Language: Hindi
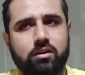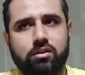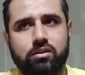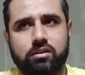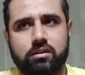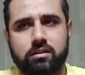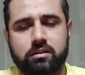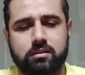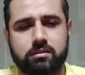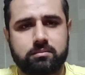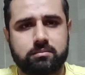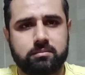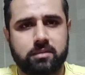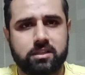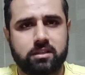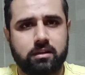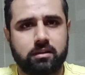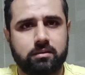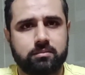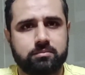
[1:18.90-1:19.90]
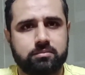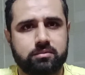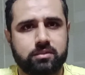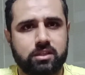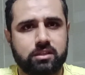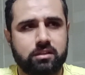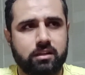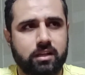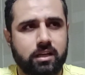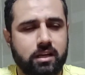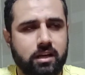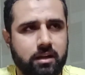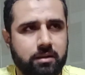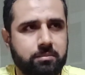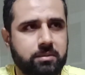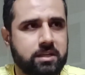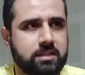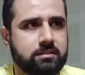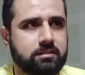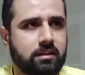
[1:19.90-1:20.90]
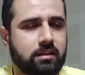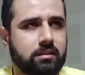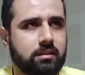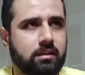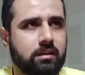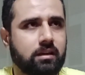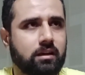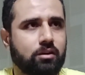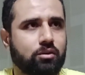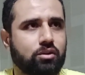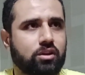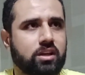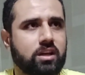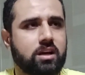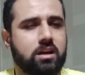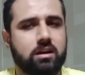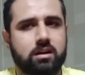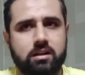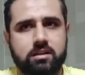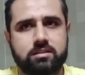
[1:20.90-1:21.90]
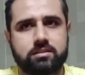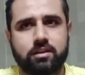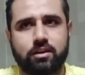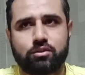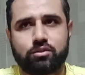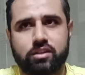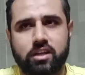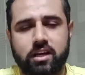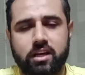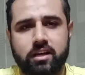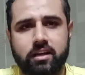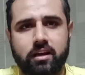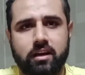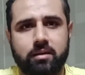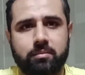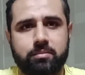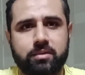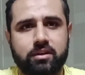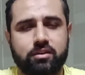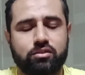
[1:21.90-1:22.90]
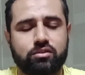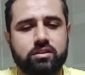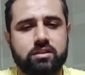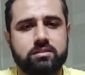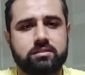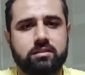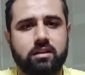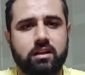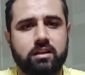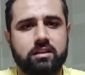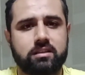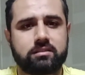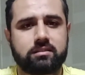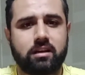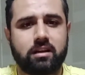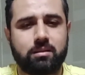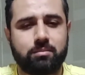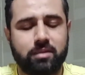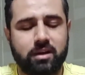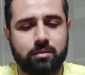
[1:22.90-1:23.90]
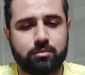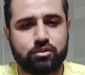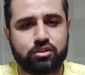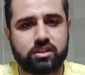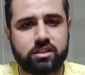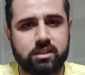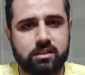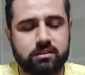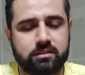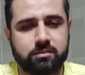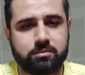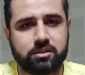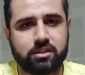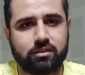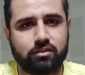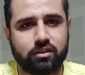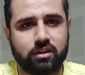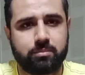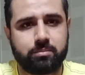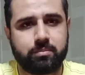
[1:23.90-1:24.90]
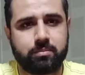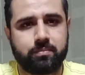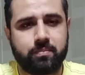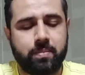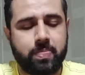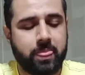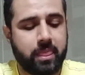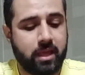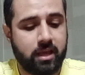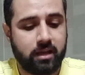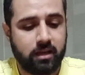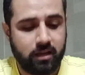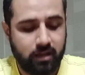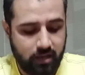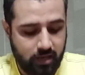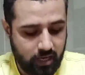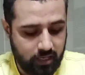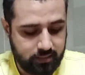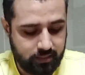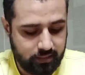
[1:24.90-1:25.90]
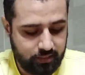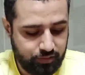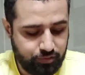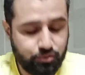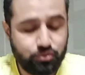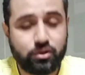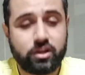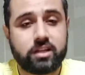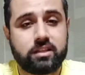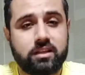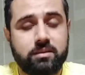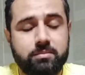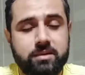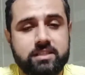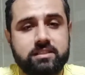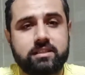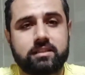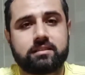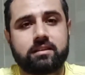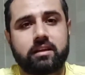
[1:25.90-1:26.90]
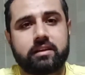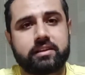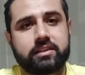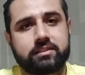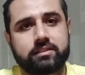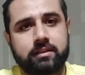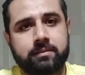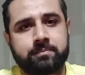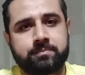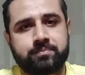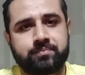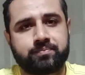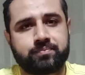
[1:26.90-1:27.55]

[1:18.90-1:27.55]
और मतलब कितने घर भेज सकते हैं और क्या खर्चा होता है यहाँ पे और किस तरह ये सारा मैं आपको डिटेल से बताऊँगा अच्छा जी शुरू करते हैं बेसिक सैलरी से